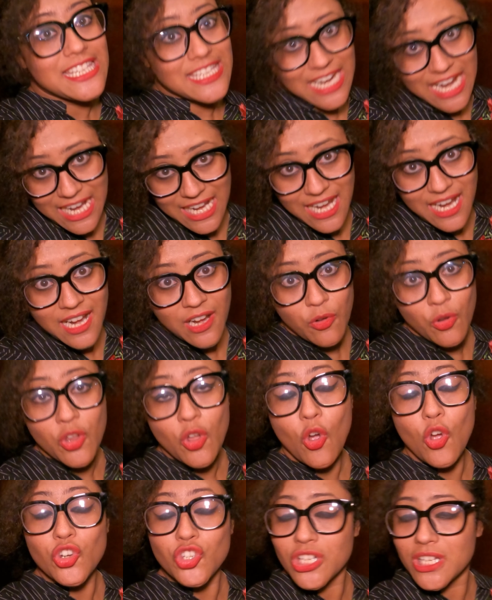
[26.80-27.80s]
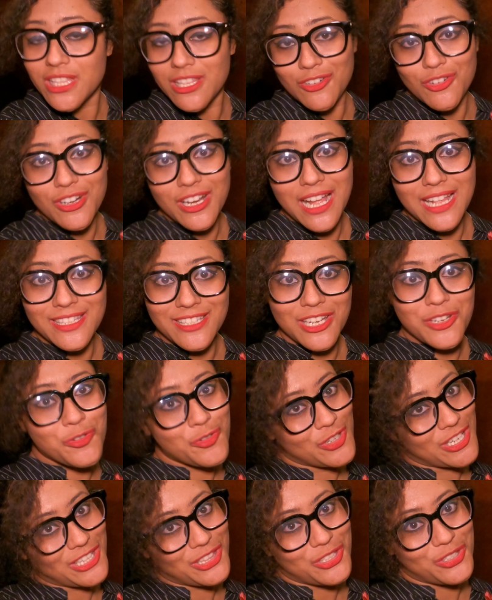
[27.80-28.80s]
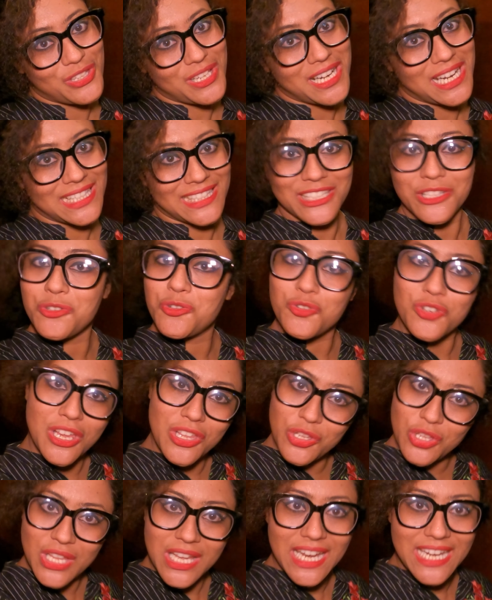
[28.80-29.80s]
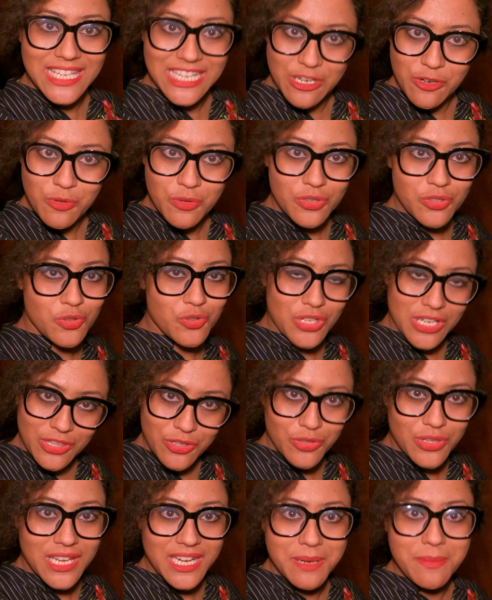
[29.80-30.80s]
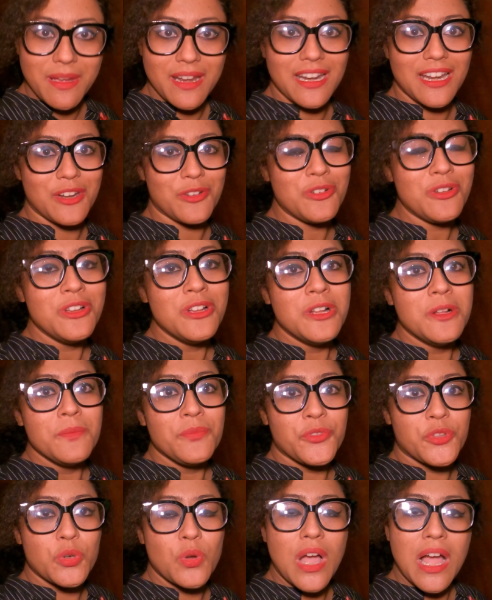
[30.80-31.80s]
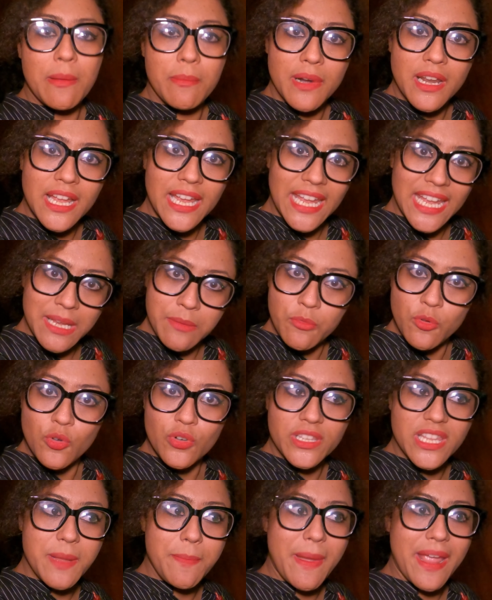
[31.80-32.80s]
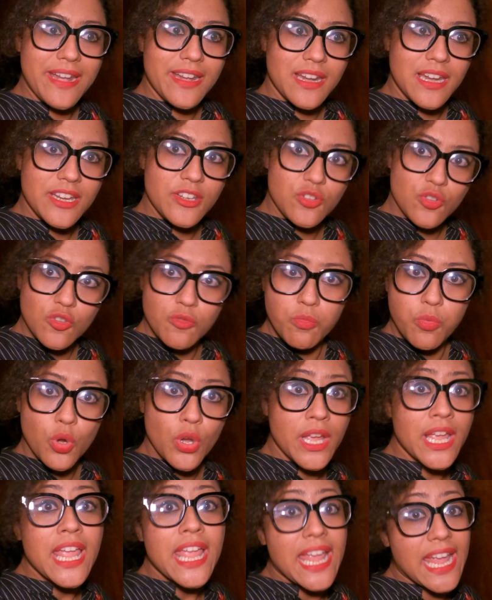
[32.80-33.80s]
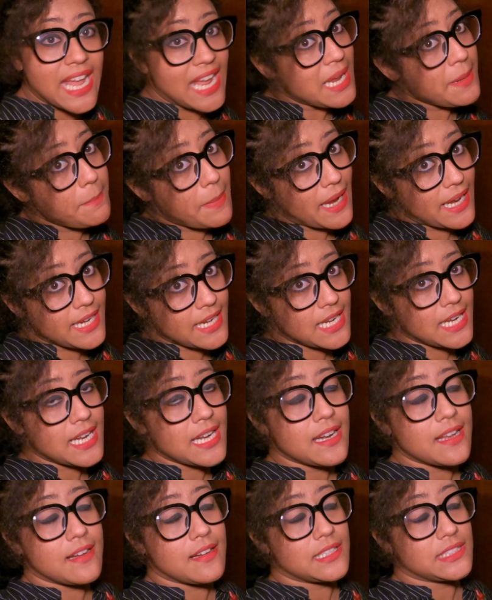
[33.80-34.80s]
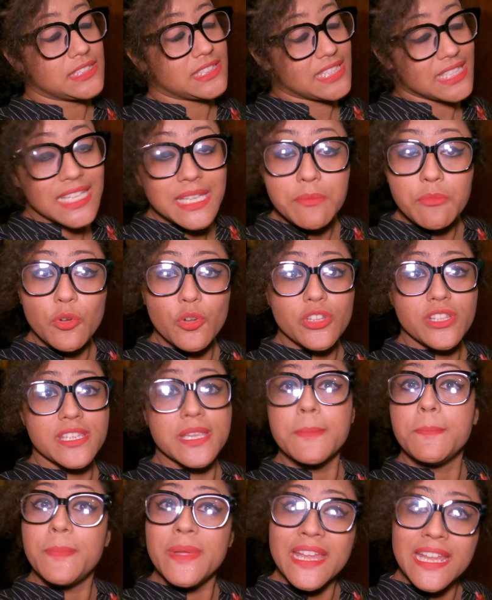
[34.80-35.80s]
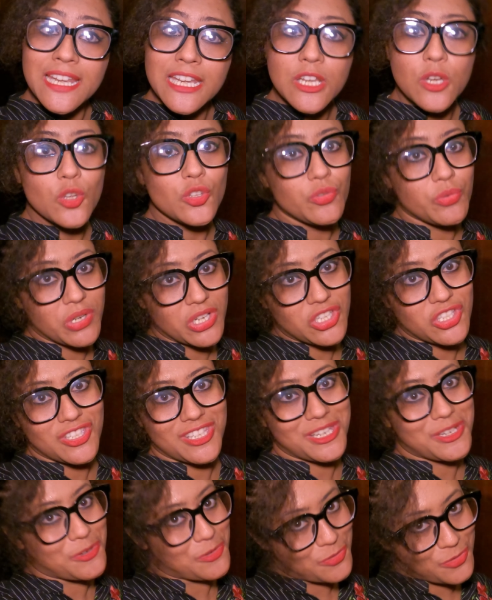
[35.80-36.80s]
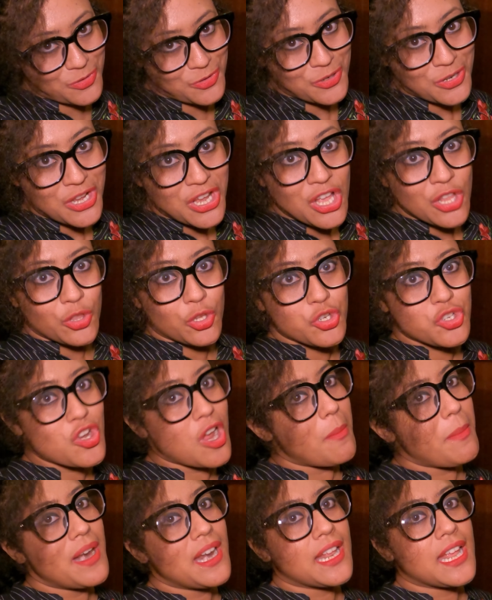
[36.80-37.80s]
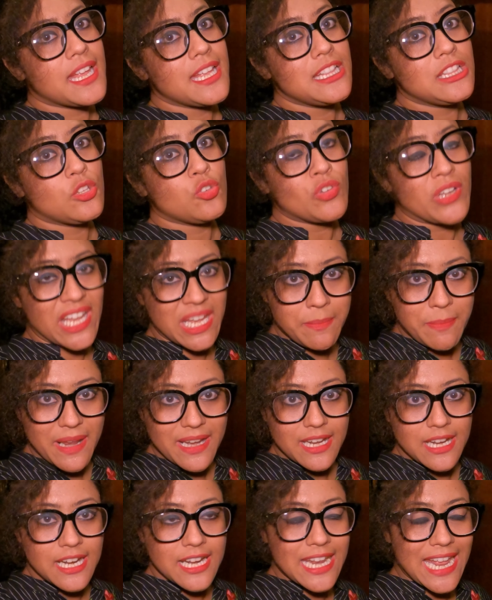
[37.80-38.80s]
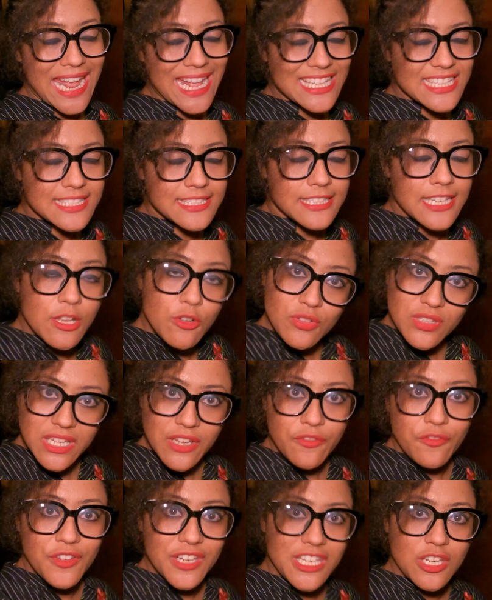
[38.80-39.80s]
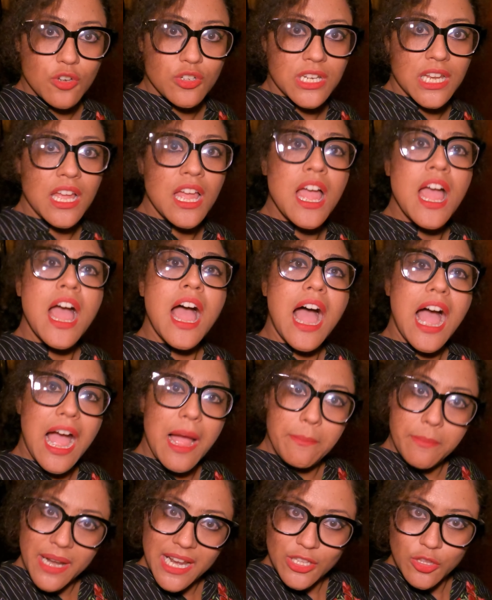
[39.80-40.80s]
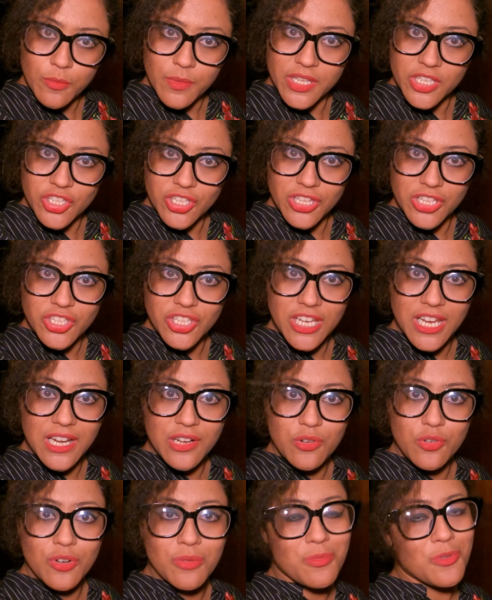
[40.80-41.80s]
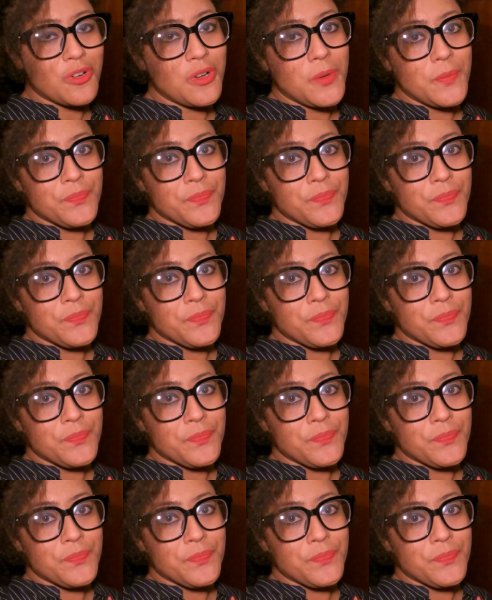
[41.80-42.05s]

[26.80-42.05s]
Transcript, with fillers: চালার ওই অসাধারণ কাজটা সুশান্ত দাদার হাতে তো সুশান্ত এটাও সুশান্ত বানানো তো আমরা এই মুহূর্তে প্যান্ডেলে ঢুকবো এই প্যান্ডেলের থিম হচ্ছে ভিন্ন দৃষ্টিকোণ তো সবার আগে কিন্তু এই প্যান্ডেলের এক্সক্লুসিভ ভিডিওটা আমরাই তোমাদের সাথে শেয়ার করব